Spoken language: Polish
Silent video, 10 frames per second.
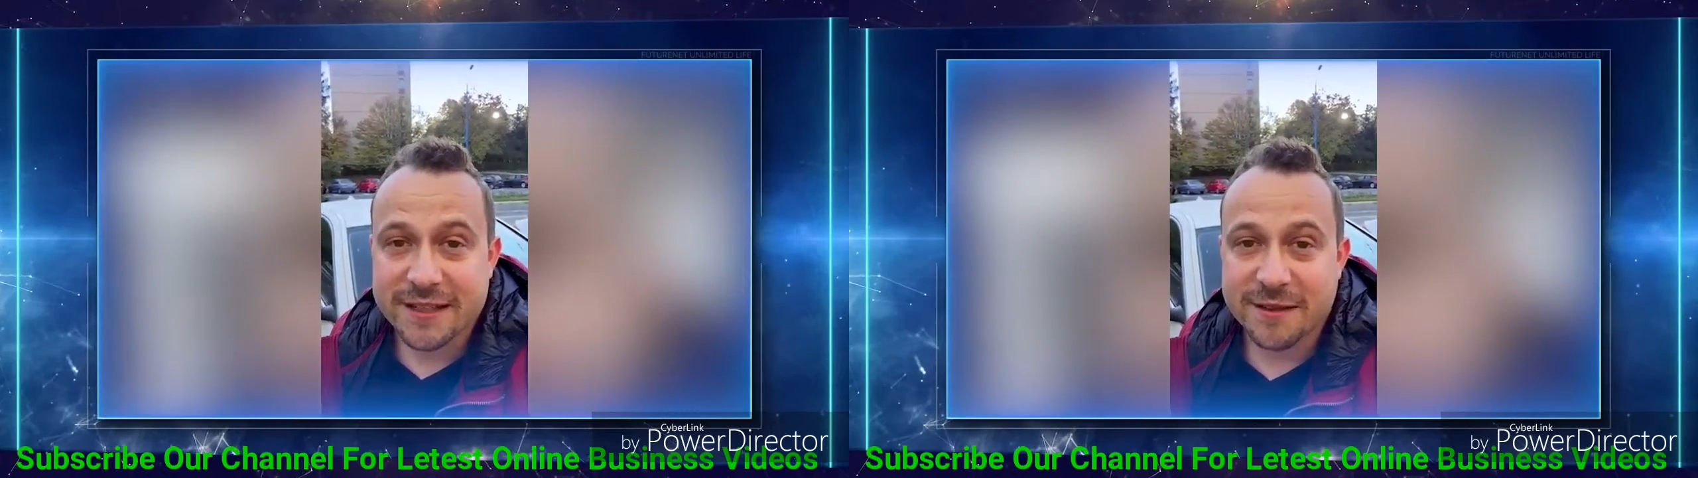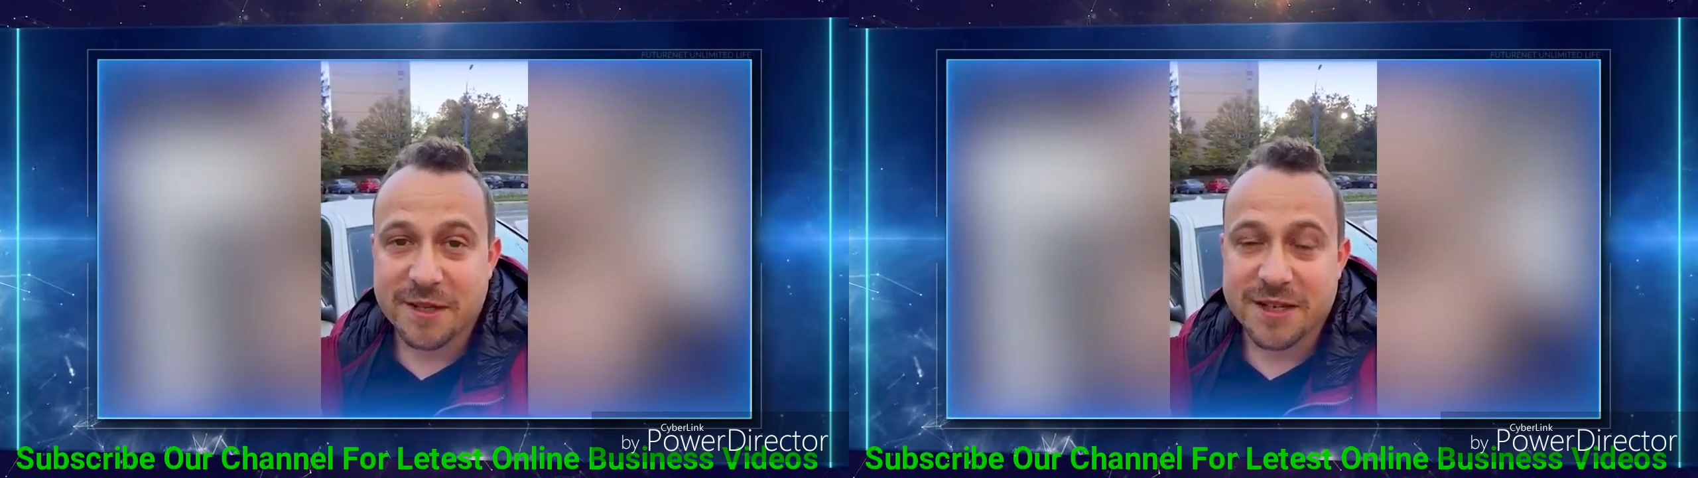
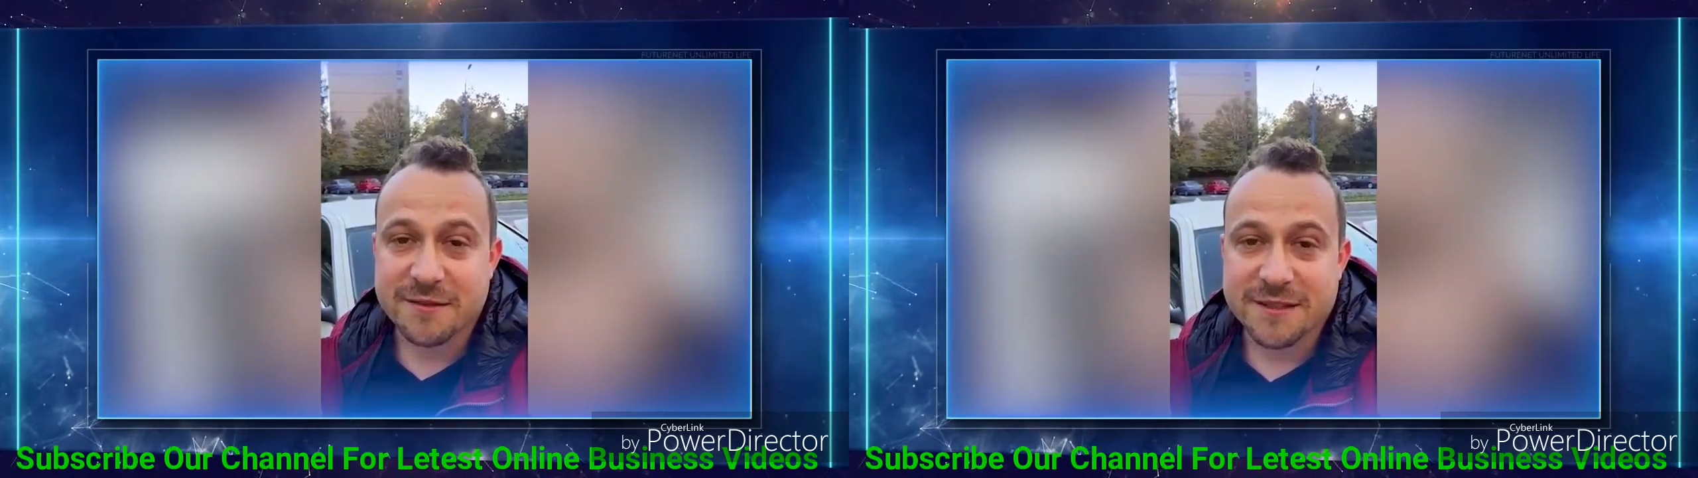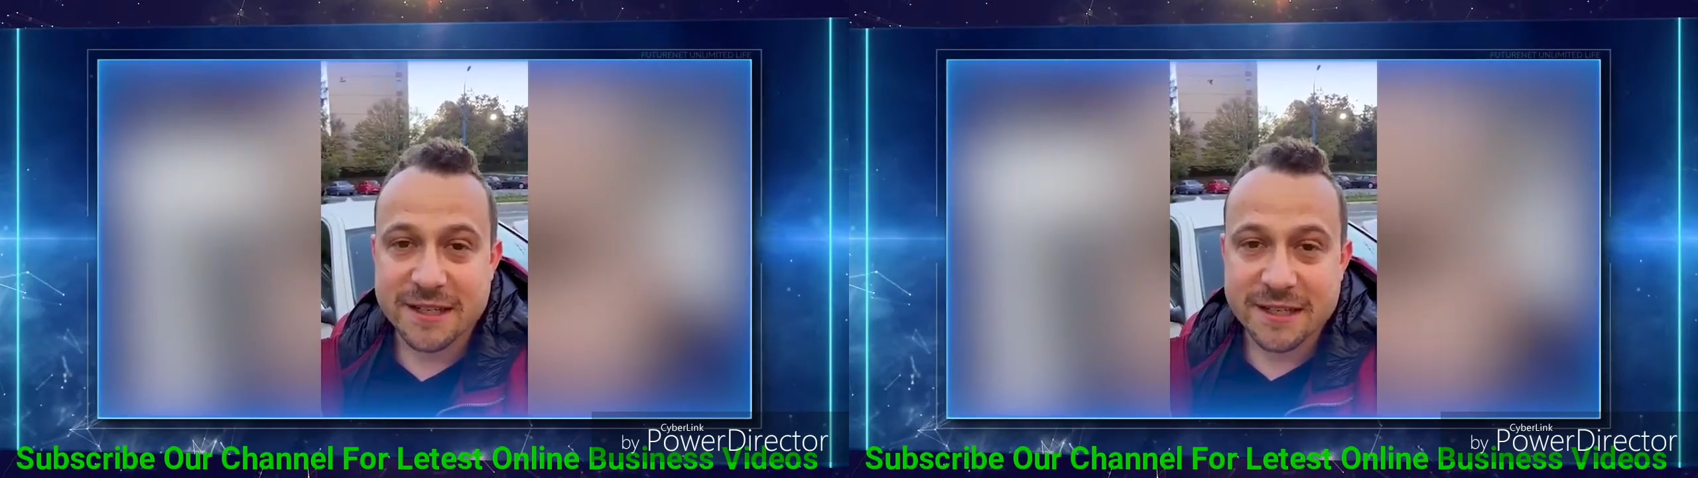zapraszam
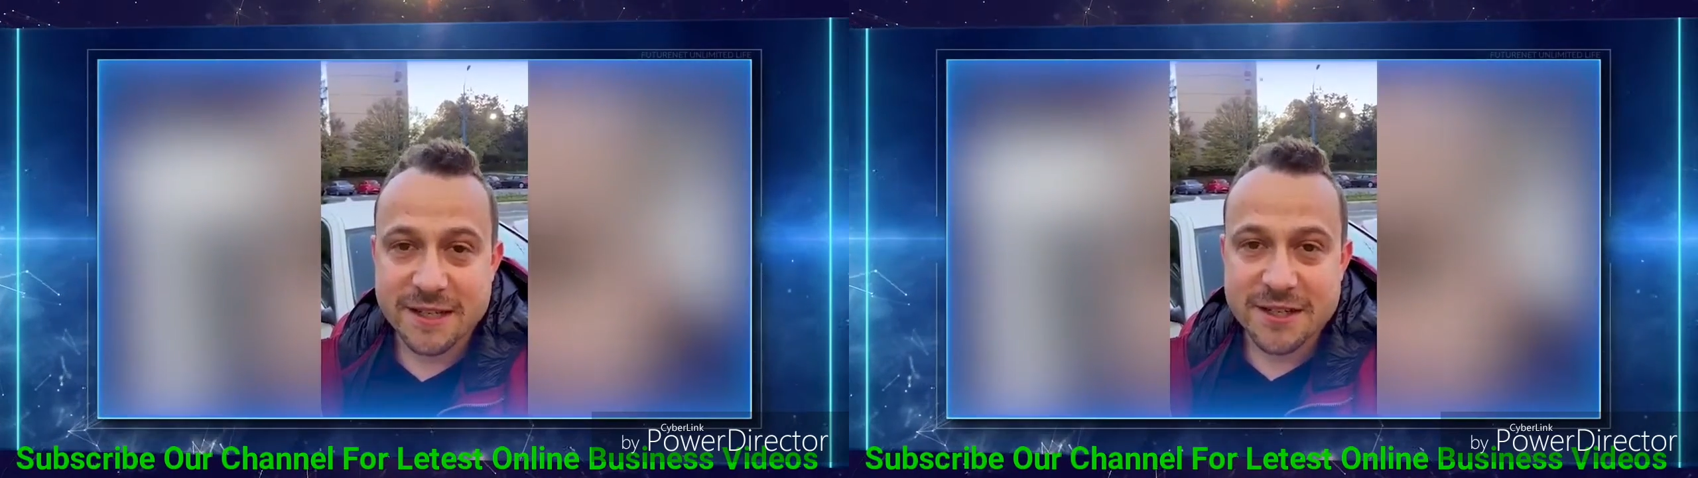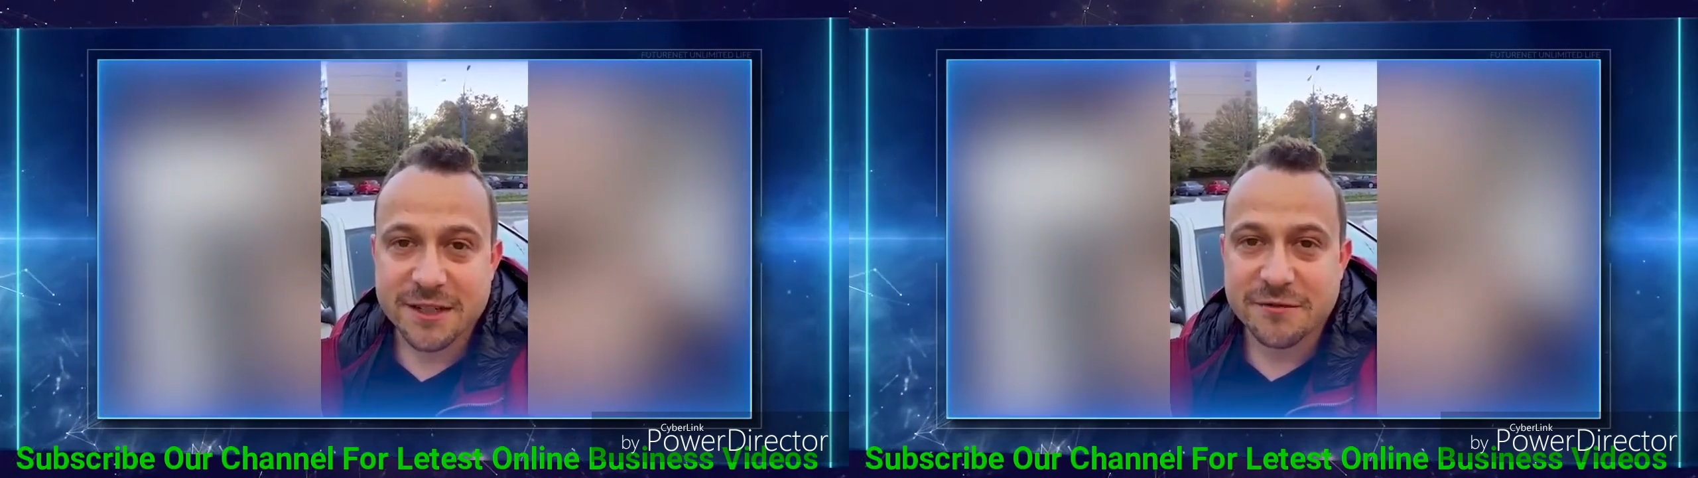serdecznie